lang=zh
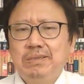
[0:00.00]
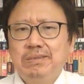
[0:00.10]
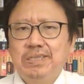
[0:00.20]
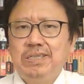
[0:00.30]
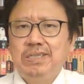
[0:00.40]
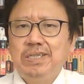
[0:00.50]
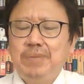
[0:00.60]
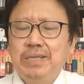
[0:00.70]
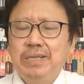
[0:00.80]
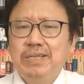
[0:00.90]
只听习近
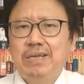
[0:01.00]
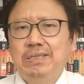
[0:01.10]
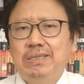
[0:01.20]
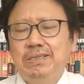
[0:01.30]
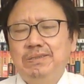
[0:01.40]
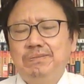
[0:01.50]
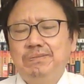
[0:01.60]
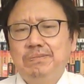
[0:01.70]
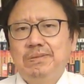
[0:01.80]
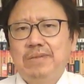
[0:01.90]
平大喝一
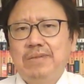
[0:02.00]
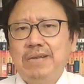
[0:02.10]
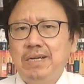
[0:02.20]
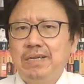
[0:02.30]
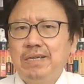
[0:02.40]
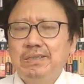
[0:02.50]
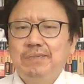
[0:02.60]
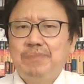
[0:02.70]
声：“来人啊，